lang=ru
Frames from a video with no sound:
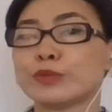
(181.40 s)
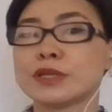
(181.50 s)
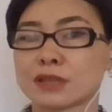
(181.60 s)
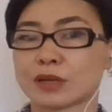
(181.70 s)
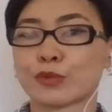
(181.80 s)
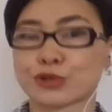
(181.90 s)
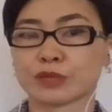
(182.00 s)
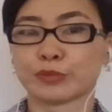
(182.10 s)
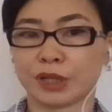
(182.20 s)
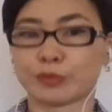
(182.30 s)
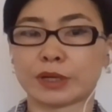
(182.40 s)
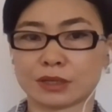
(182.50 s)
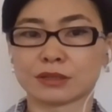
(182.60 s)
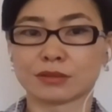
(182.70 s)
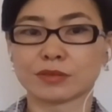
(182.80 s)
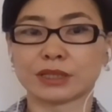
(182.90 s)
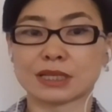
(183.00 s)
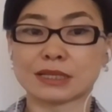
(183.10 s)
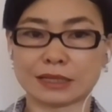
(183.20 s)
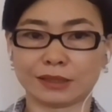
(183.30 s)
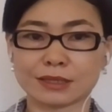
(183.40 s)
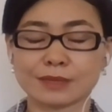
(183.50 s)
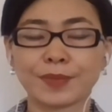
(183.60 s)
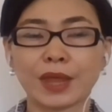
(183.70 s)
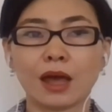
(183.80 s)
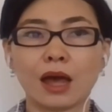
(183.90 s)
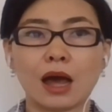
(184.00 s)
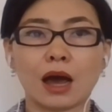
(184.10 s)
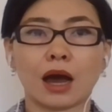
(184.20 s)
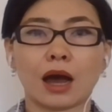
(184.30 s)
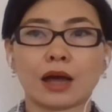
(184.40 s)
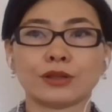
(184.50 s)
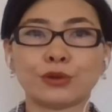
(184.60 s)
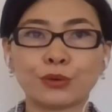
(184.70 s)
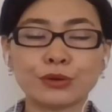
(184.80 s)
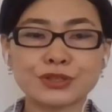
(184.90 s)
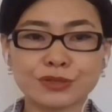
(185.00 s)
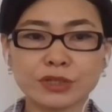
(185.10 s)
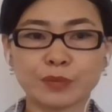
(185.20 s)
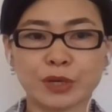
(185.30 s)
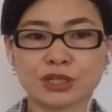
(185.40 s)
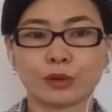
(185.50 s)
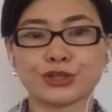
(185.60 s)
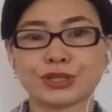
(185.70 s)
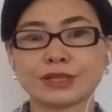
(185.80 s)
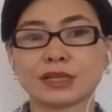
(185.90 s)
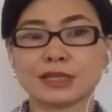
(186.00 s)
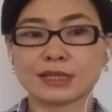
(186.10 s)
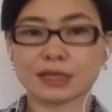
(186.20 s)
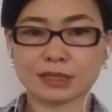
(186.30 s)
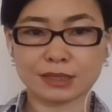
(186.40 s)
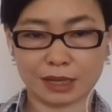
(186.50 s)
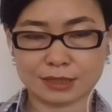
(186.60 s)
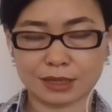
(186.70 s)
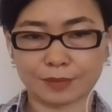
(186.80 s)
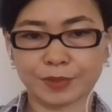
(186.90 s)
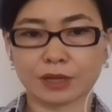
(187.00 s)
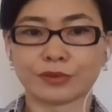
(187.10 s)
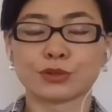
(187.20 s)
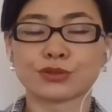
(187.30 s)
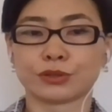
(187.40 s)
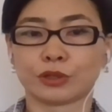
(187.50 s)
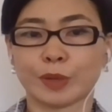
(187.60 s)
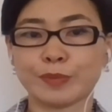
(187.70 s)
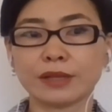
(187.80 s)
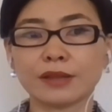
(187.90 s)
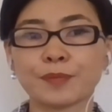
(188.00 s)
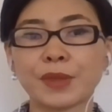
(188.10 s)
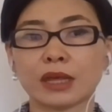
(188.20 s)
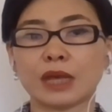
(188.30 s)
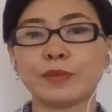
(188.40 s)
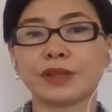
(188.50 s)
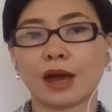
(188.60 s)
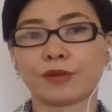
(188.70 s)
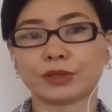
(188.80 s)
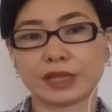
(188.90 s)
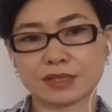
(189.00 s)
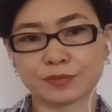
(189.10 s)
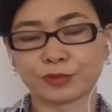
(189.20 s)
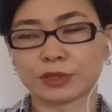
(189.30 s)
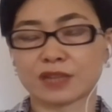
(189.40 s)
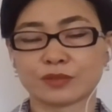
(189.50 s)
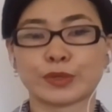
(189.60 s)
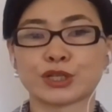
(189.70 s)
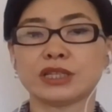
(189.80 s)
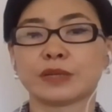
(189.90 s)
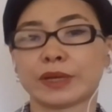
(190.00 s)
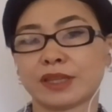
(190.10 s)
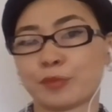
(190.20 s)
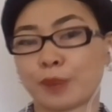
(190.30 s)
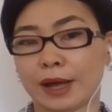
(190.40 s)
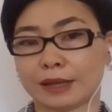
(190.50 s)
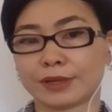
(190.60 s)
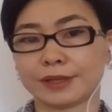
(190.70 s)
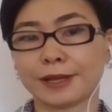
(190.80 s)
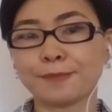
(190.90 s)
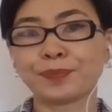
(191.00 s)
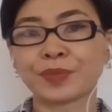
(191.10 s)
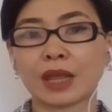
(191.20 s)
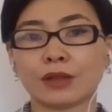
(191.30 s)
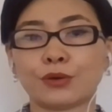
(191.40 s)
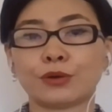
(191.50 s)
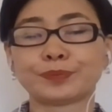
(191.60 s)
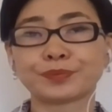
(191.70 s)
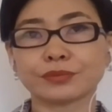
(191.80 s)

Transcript: быстро можно было бы это сделать. А, но сегодня пошла очень сильная дискредитация революционного момента именно вот этим вот освобождением от Амбаева. Да? Но